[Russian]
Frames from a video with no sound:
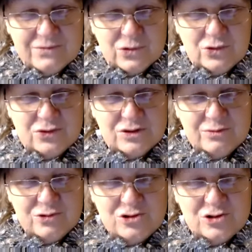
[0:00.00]
ну, вот,
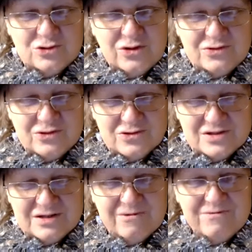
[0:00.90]
мучают
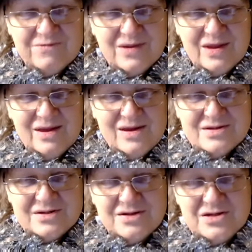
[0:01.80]
взрослых.
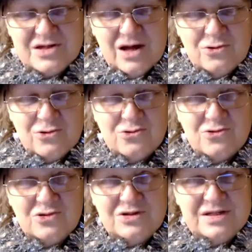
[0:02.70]
Совершенно
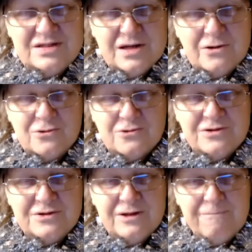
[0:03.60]
законный,
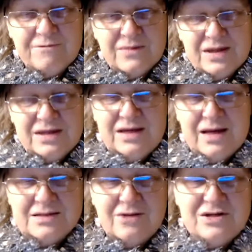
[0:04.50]
законный и,
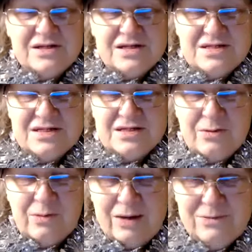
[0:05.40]
главное,
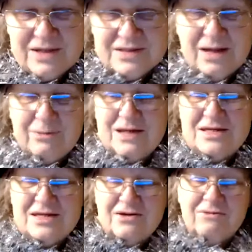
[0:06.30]
единомоментно,
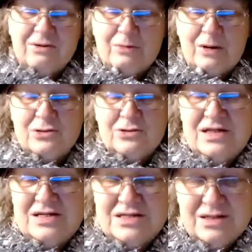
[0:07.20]
обратите внимание, на
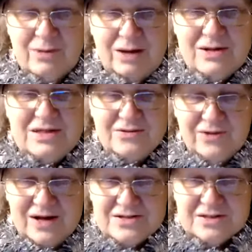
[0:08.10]
единомоментно
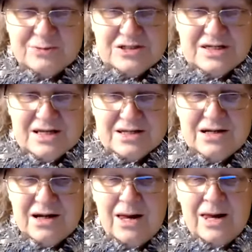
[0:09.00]
в разных поселениях